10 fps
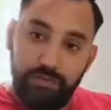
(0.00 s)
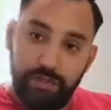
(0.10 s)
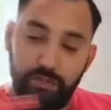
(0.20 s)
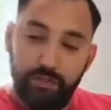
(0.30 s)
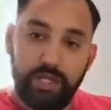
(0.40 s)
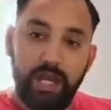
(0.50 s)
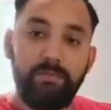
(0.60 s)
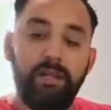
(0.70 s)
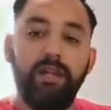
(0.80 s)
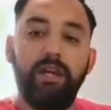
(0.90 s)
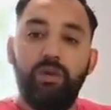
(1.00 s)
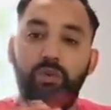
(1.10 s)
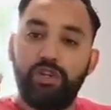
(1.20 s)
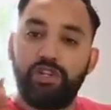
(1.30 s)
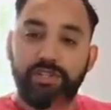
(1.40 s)
الفيديو كامل
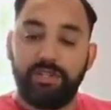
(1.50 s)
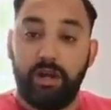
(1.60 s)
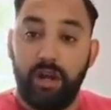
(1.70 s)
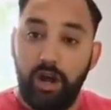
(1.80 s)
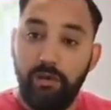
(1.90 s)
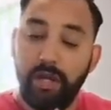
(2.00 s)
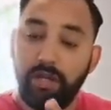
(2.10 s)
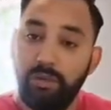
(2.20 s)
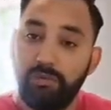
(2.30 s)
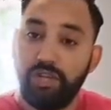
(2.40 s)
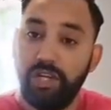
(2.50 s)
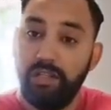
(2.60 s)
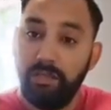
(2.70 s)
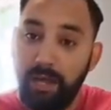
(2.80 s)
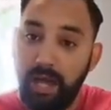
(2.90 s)
واش صرا ها هما إخوان
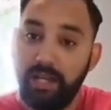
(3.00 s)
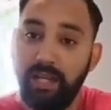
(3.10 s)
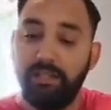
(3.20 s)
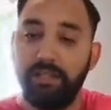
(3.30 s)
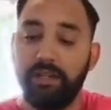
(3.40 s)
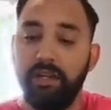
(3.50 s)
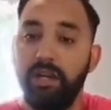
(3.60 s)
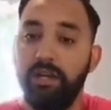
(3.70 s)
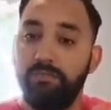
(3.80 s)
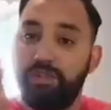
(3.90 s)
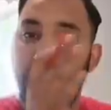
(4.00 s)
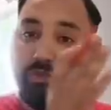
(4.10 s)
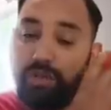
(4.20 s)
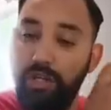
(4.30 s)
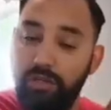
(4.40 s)
المشاهدين من أكادير
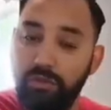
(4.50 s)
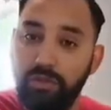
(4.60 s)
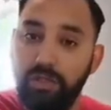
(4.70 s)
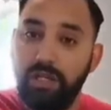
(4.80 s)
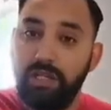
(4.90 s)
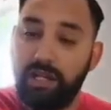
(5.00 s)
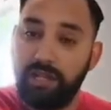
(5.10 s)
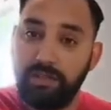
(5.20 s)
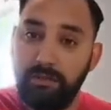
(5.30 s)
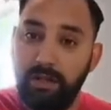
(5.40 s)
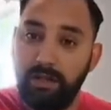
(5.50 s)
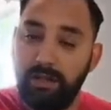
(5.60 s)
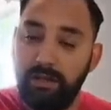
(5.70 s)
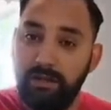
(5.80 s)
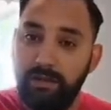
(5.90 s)
مشاو رحلوا
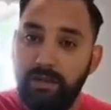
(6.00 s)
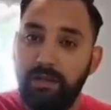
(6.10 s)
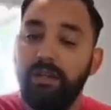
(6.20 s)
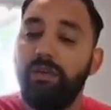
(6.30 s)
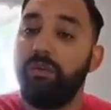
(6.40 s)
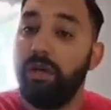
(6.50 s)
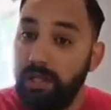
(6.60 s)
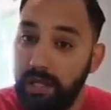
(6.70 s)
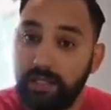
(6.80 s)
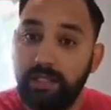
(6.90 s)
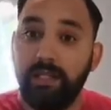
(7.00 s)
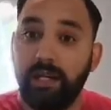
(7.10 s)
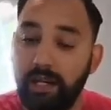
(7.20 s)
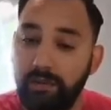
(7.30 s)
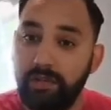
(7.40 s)
لكازابلانكا ولكن
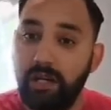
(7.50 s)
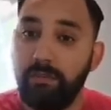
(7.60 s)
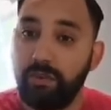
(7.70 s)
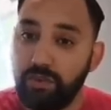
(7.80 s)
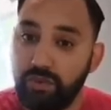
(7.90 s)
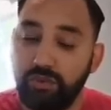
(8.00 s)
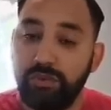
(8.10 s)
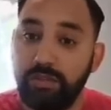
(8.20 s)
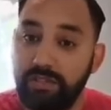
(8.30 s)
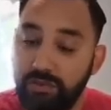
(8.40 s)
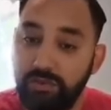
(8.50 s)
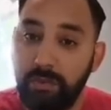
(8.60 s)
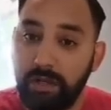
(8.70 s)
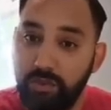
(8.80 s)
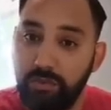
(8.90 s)
الغريب في الامر
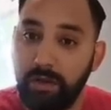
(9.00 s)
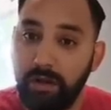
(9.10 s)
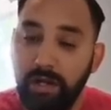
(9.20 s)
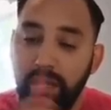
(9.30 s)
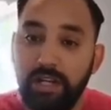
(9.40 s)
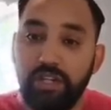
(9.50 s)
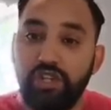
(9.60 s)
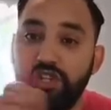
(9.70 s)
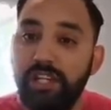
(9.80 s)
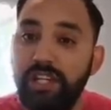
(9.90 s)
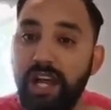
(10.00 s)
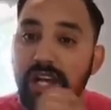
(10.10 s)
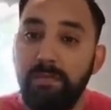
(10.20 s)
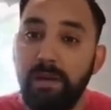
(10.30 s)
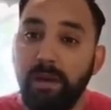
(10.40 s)
الصدمه الكبرى
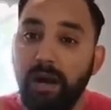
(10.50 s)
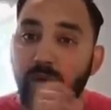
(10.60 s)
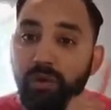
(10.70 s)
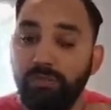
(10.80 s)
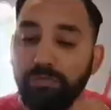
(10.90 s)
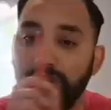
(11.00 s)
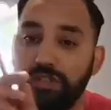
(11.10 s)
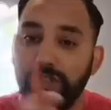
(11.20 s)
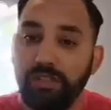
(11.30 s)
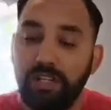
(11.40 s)
الجيران ما بغاوهمش